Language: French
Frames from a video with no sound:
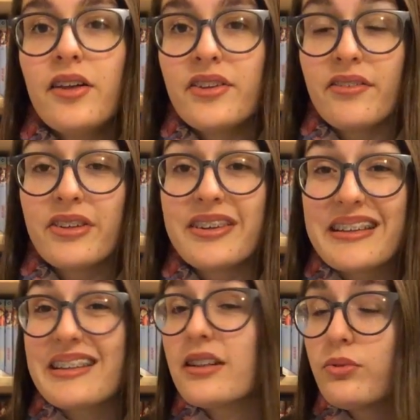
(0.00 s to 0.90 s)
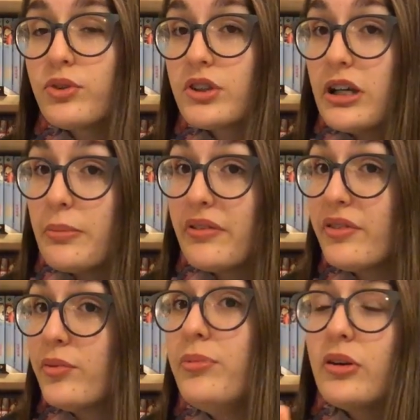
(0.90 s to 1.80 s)
Ça faisait très très longtemps que j'avais pas
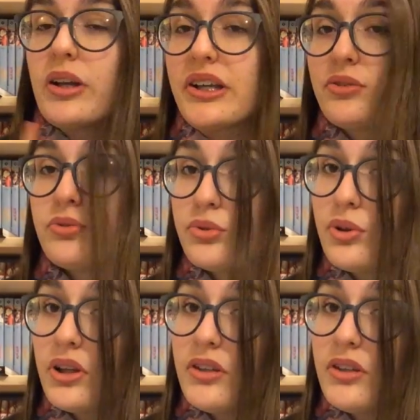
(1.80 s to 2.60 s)
fait de bilan lecture.